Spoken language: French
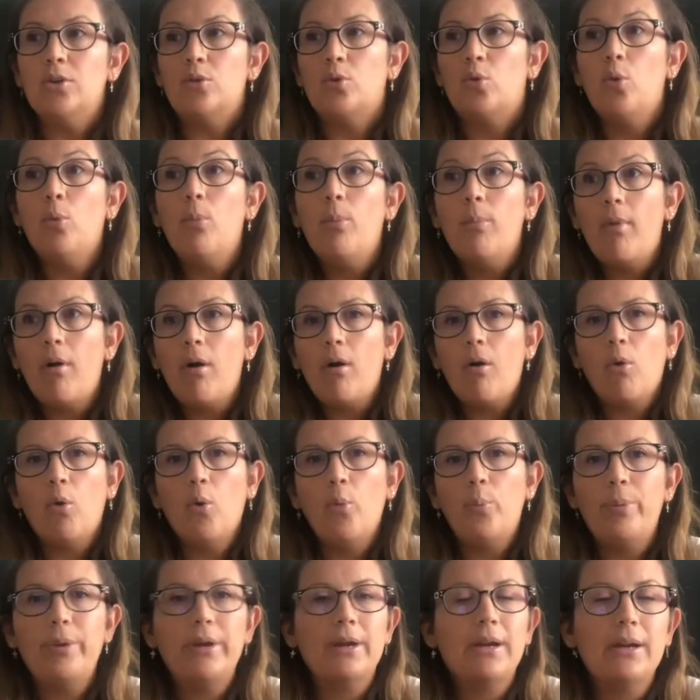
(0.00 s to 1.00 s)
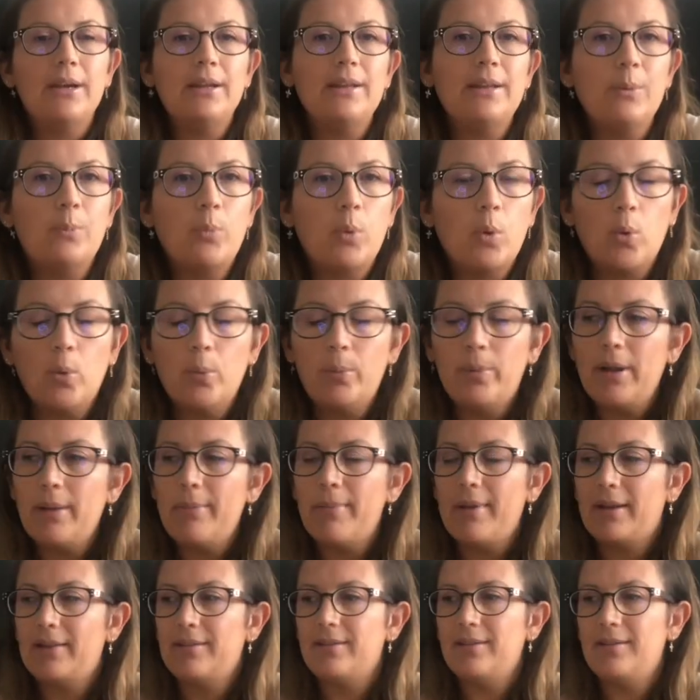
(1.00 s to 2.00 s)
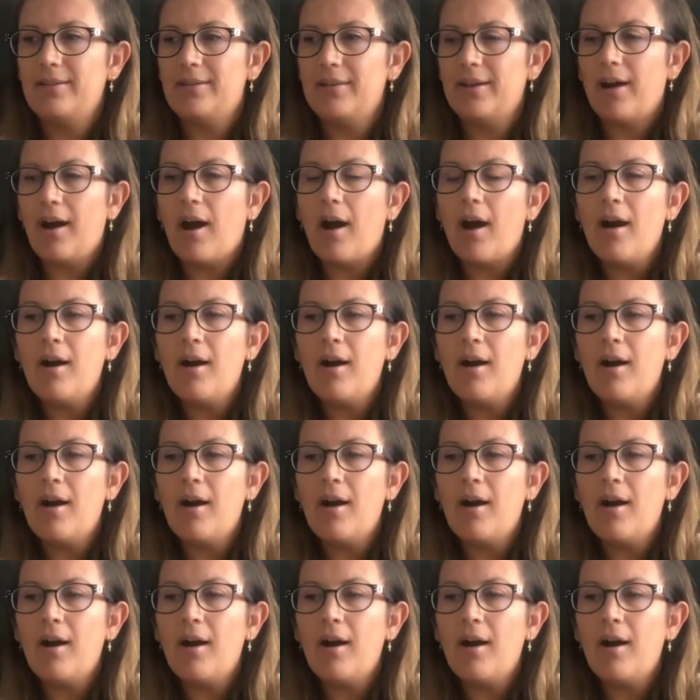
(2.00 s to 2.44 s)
comment repérer des problèmes, etc.